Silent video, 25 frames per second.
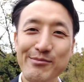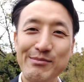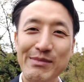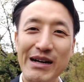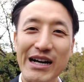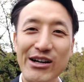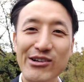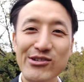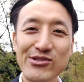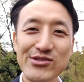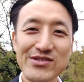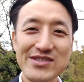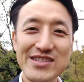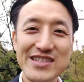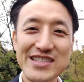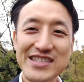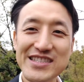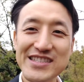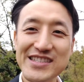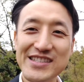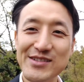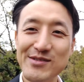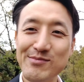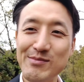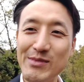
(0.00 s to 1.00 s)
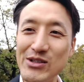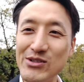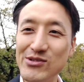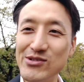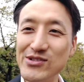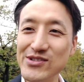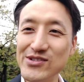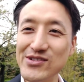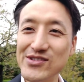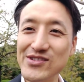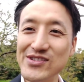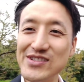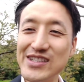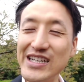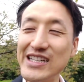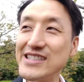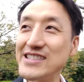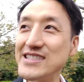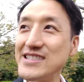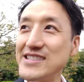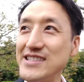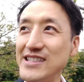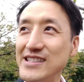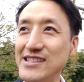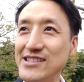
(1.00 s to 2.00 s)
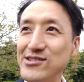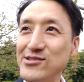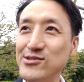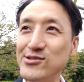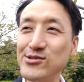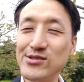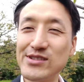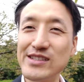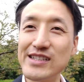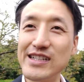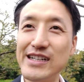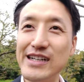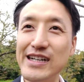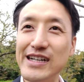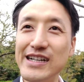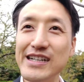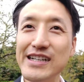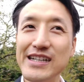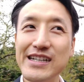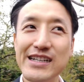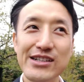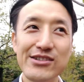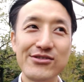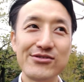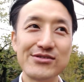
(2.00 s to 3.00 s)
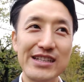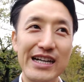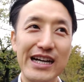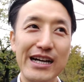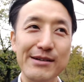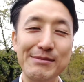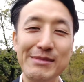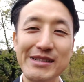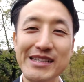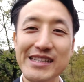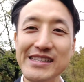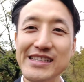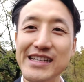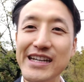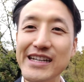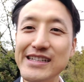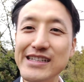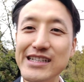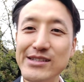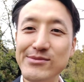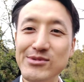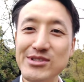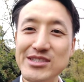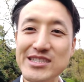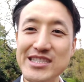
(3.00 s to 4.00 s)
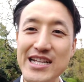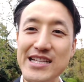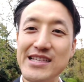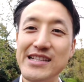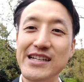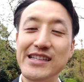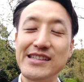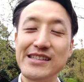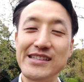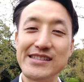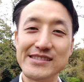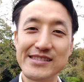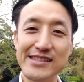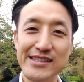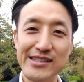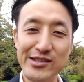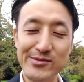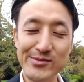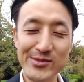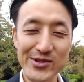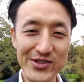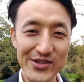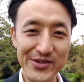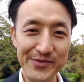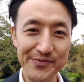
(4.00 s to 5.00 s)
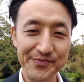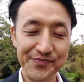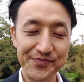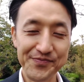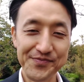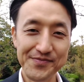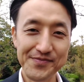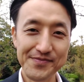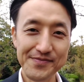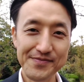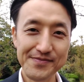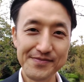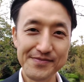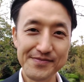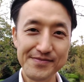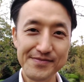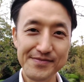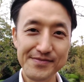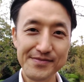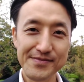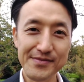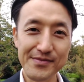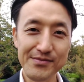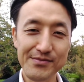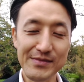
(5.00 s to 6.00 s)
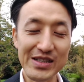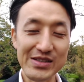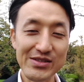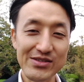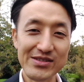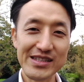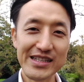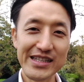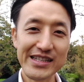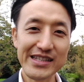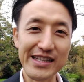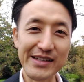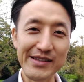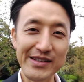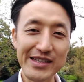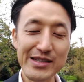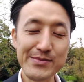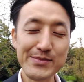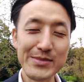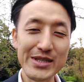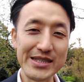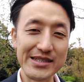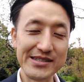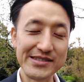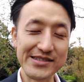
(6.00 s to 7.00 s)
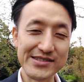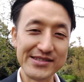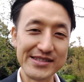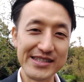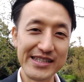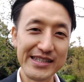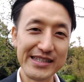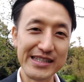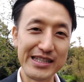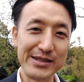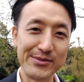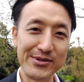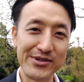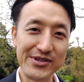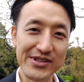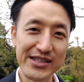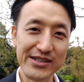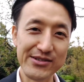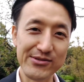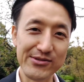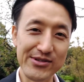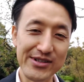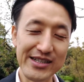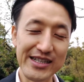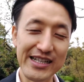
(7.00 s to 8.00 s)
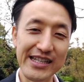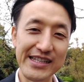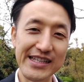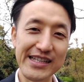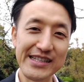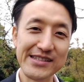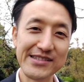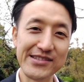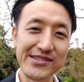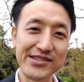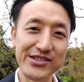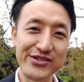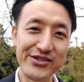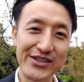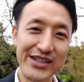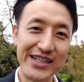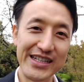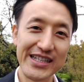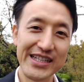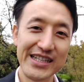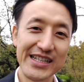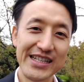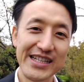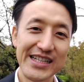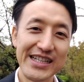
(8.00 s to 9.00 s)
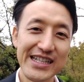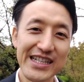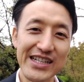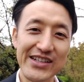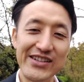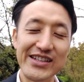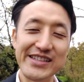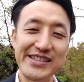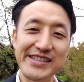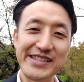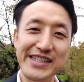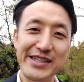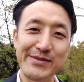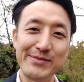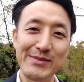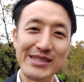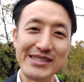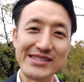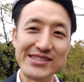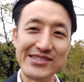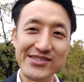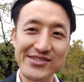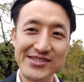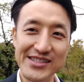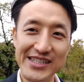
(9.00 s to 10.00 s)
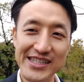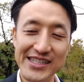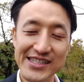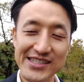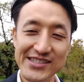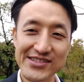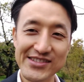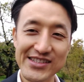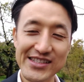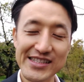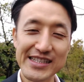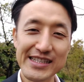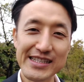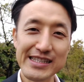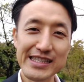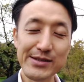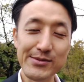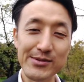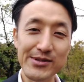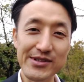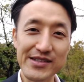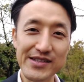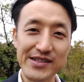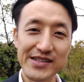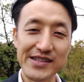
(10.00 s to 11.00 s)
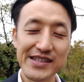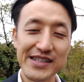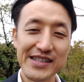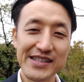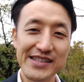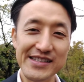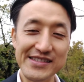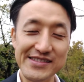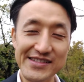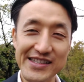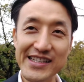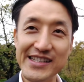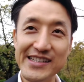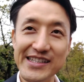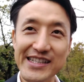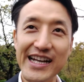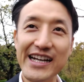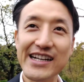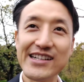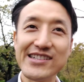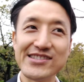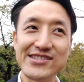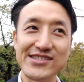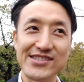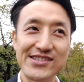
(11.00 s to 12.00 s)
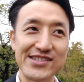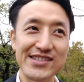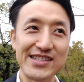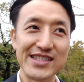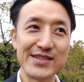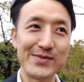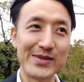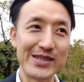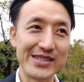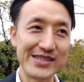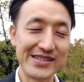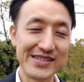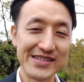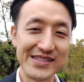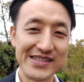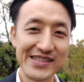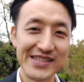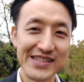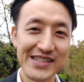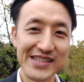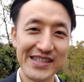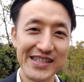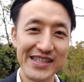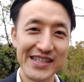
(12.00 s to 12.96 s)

まあ、お家、まあ、こういう大自然に来ることは普段あんまりないかもしれないんですけども、まあ、それだけでイメージするだけでも結構体っていうのは変わってきますのでそれだけでもですねリラックスします。